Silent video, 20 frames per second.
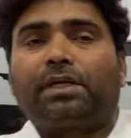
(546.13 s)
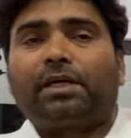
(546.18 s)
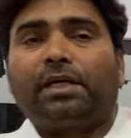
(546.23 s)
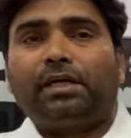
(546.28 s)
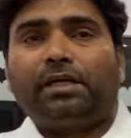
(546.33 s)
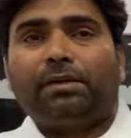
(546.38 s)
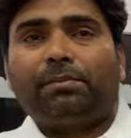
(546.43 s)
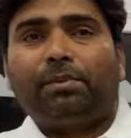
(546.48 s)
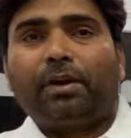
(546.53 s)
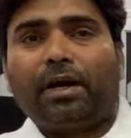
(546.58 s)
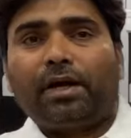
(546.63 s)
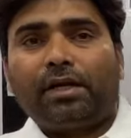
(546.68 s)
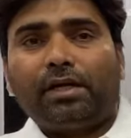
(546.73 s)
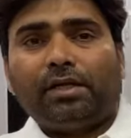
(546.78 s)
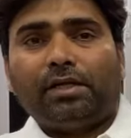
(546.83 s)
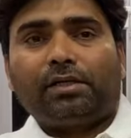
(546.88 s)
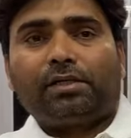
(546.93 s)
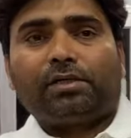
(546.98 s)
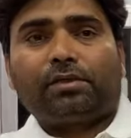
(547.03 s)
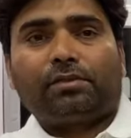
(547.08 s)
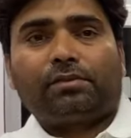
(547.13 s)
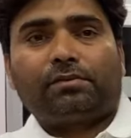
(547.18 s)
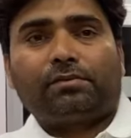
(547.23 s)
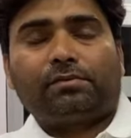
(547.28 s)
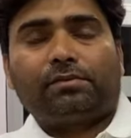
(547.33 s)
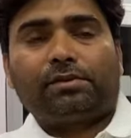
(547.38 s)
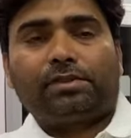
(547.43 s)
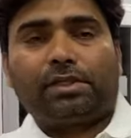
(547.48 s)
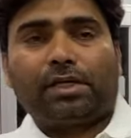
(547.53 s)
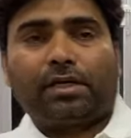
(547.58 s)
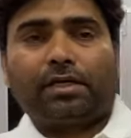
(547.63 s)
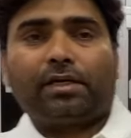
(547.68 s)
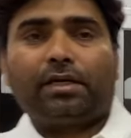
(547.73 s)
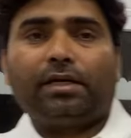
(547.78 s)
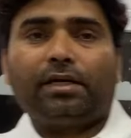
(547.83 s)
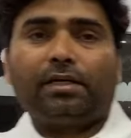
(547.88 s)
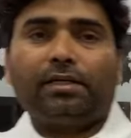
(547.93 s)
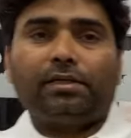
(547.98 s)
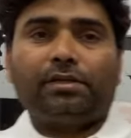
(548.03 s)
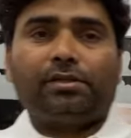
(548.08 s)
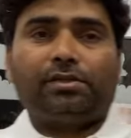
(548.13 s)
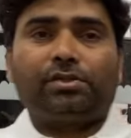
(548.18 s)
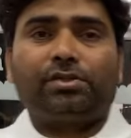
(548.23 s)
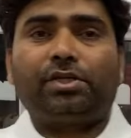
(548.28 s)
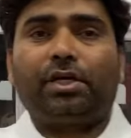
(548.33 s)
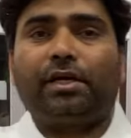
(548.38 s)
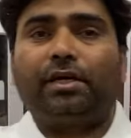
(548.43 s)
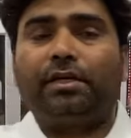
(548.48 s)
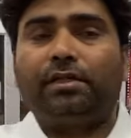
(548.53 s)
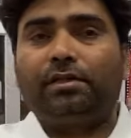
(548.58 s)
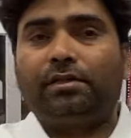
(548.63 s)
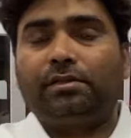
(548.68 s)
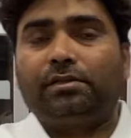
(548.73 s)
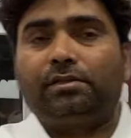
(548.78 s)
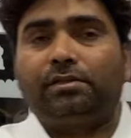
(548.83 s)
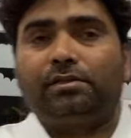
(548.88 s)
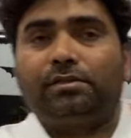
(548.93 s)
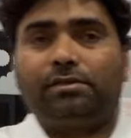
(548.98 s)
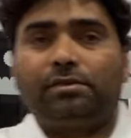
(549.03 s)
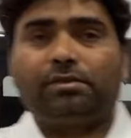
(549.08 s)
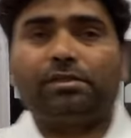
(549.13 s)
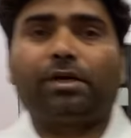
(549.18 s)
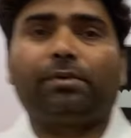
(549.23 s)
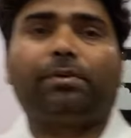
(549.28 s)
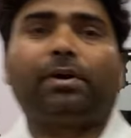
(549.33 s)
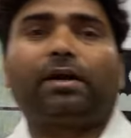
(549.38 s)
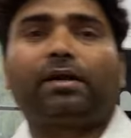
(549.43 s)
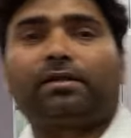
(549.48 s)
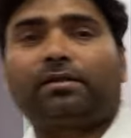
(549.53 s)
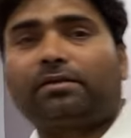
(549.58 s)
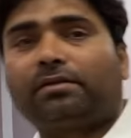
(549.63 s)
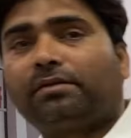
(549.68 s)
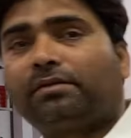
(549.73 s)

के लिए बाय टेक केयर जय हिंद जय भारत